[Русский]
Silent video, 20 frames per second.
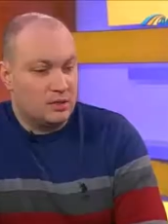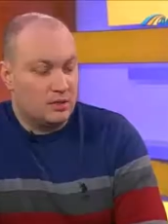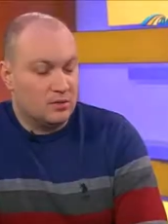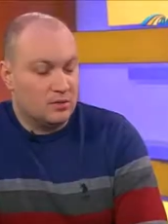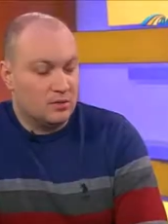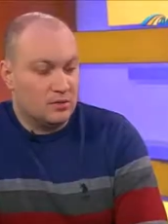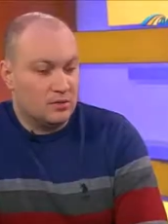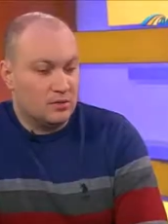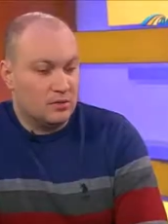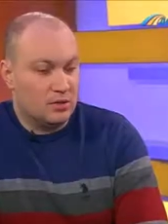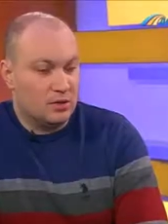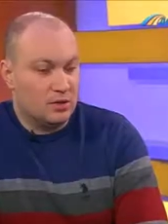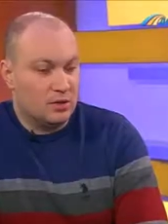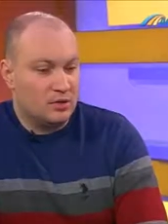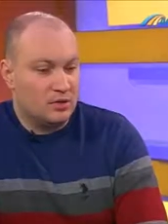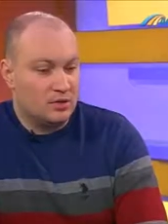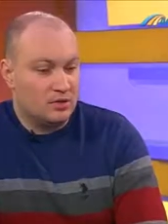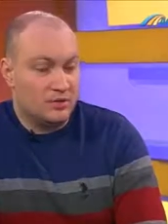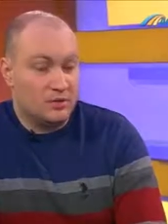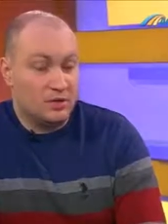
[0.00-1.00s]
э, выгода,
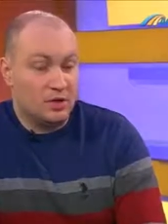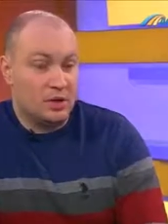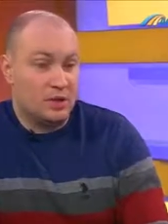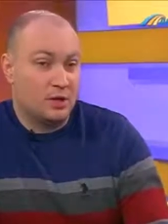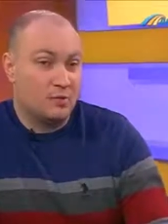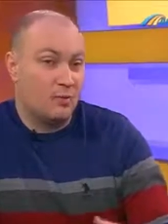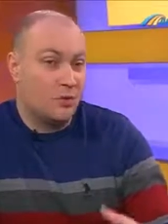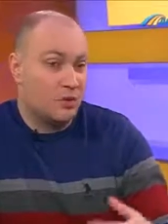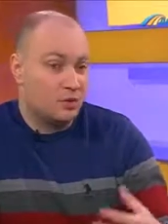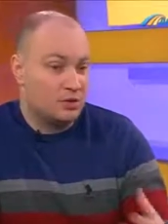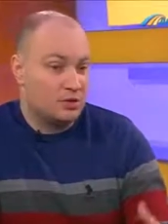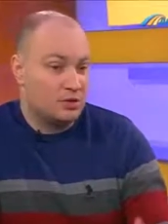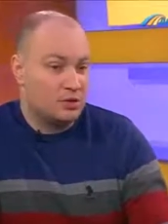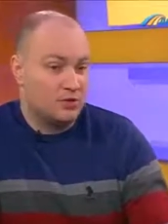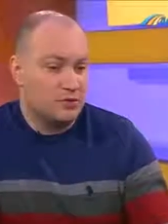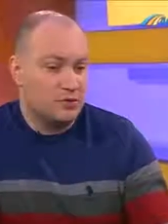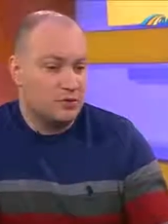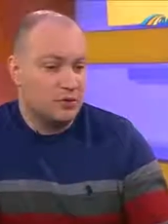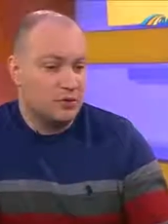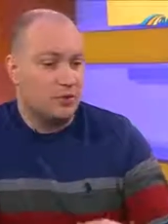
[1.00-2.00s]
никаких
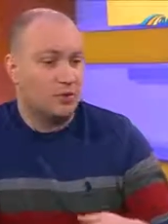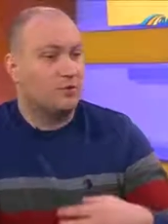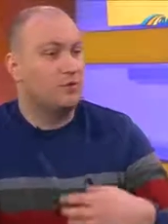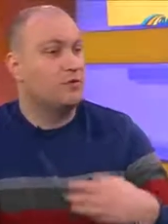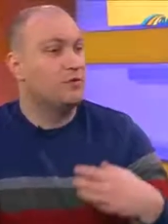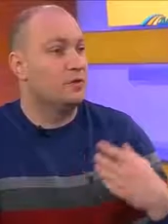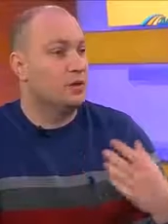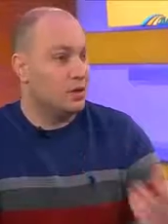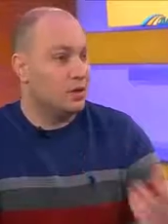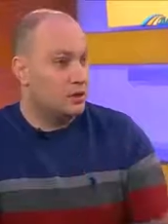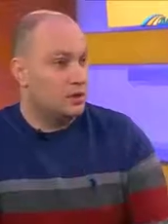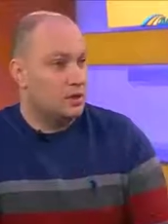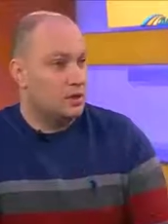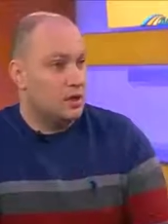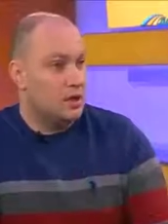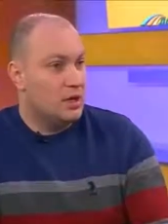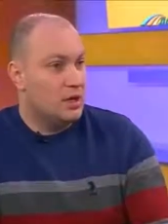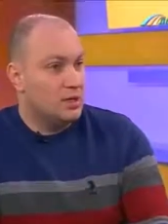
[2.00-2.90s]
бонусов, никакой выгоды.